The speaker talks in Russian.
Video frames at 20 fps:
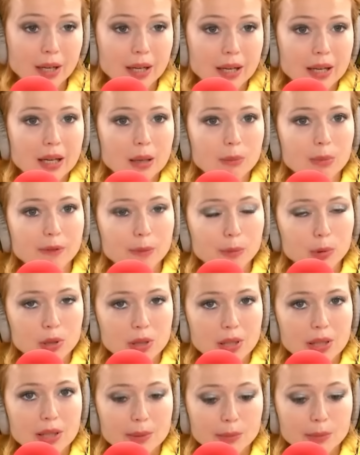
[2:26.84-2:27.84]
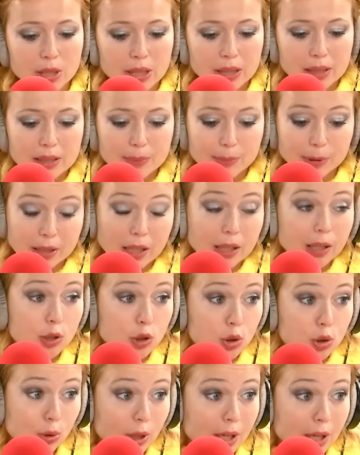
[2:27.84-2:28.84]
Следующий возлюбленный по имени
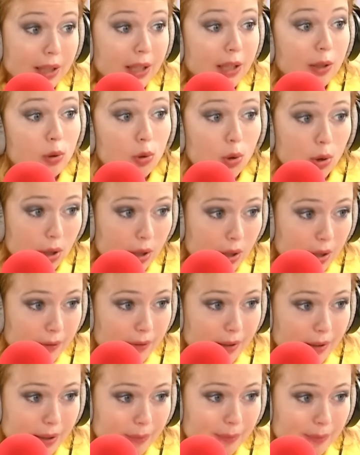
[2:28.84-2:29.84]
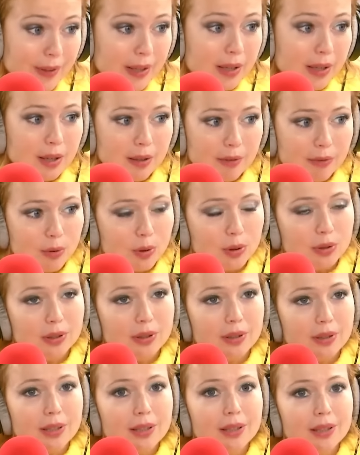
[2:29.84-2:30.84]
Егор после семи лет отношений
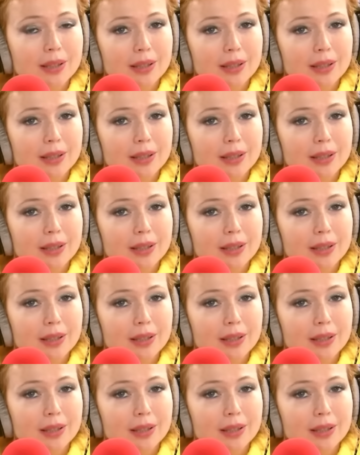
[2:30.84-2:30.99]
заявил, что